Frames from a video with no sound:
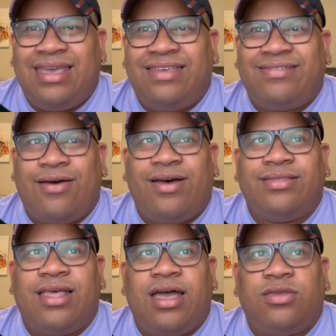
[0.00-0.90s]
esa
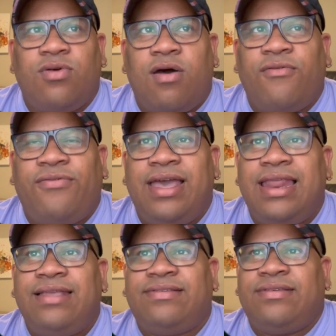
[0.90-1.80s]
banda Joao
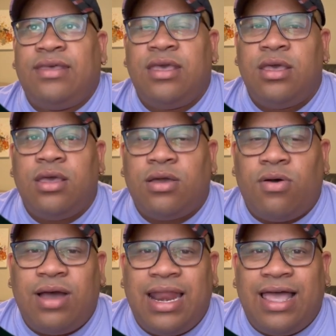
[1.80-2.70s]
Félix
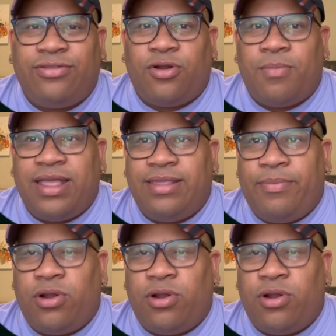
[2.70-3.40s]
con Alejandro Valde.